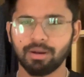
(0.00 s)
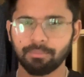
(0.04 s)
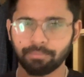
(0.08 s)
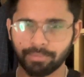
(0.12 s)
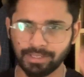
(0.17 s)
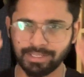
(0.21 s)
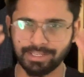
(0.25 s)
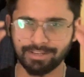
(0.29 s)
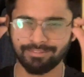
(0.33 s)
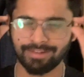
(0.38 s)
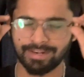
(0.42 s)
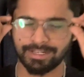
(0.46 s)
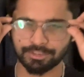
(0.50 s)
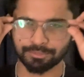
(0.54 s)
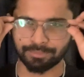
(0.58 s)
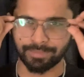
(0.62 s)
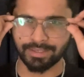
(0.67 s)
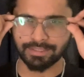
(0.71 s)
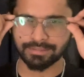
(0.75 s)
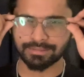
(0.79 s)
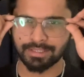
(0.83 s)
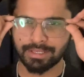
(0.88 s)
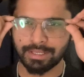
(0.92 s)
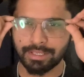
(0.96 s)
अपने ये वाले
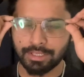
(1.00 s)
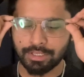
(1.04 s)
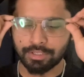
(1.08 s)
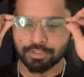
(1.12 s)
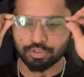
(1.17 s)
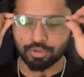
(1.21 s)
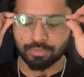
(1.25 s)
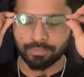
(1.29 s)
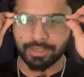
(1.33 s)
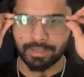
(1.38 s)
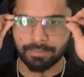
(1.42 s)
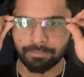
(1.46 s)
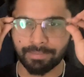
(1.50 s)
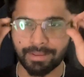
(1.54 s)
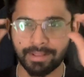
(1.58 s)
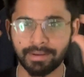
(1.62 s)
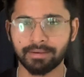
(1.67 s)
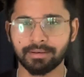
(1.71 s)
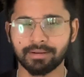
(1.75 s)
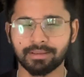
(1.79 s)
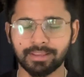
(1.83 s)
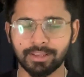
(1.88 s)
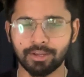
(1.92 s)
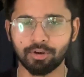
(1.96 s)
स्पेक्स जो मैंने
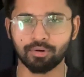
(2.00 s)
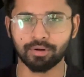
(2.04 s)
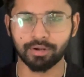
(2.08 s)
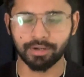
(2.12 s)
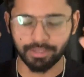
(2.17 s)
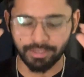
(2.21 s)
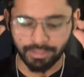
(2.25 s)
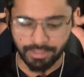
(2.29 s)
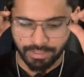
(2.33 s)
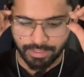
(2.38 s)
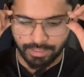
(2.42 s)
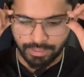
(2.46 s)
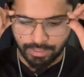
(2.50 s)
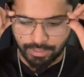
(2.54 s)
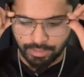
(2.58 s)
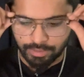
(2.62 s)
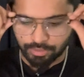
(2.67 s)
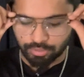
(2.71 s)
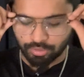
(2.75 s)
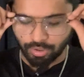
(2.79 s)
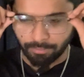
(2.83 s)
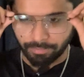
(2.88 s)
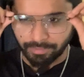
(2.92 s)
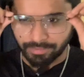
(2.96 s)
पहन रखे हैं ऑलरेडी
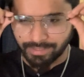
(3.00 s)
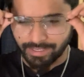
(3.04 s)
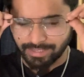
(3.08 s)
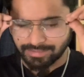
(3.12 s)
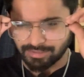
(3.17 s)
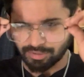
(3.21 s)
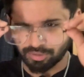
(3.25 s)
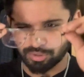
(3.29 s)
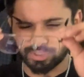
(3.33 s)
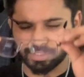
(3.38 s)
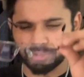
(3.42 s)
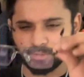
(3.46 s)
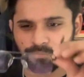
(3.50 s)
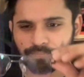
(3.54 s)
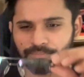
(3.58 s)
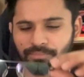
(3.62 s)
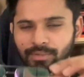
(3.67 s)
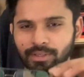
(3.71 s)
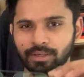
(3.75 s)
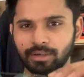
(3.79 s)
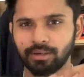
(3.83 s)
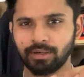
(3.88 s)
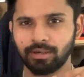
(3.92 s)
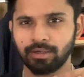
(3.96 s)
तो आप ये देख सकते
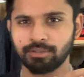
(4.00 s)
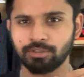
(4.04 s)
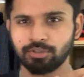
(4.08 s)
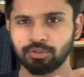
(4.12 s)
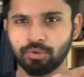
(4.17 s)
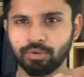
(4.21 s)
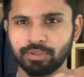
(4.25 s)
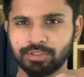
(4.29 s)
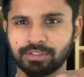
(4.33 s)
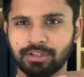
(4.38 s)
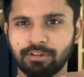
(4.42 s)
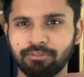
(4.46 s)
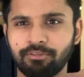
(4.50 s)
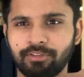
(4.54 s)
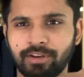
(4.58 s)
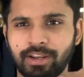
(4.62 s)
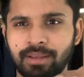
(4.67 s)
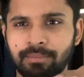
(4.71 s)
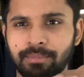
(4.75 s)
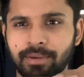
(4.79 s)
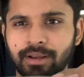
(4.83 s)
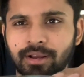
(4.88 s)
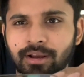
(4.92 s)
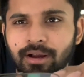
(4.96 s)
हो जो इसका
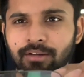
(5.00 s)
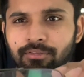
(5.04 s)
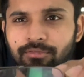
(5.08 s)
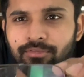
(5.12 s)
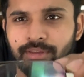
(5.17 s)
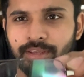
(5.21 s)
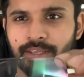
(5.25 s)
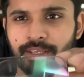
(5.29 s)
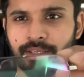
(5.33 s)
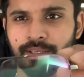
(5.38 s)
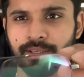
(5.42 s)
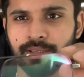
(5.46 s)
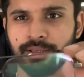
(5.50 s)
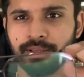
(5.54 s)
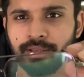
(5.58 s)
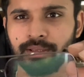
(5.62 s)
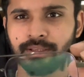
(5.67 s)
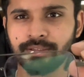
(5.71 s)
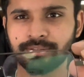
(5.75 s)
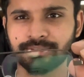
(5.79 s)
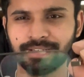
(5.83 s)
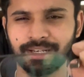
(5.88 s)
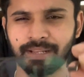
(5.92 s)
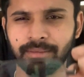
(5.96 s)
फ्रेम है काफ़ी
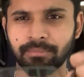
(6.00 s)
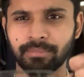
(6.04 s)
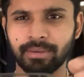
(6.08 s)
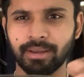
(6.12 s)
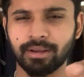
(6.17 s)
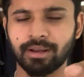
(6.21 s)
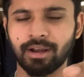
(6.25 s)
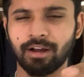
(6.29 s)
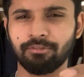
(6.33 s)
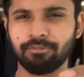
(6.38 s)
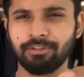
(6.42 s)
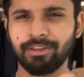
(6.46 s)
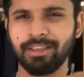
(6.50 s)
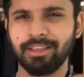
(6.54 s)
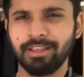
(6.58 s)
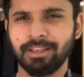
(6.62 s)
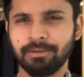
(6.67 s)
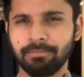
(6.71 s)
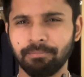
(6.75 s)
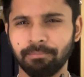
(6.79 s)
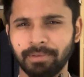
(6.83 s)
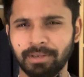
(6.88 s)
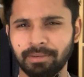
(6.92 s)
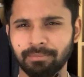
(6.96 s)
स्लिम है काफ़ी
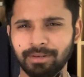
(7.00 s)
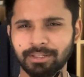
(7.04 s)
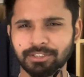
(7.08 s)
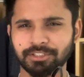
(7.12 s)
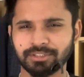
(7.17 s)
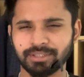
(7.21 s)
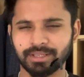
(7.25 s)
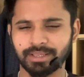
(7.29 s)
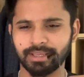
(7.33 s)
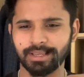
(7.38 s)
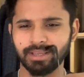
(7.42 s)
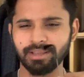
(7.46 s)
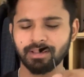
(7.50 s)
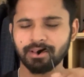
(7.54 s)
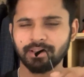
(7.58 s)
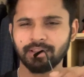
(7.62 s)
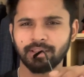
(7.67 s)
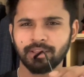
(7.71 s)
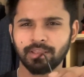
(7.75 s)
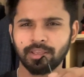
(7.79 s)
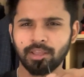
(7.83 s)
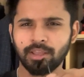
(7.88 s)
मिनिमलिस्टिक है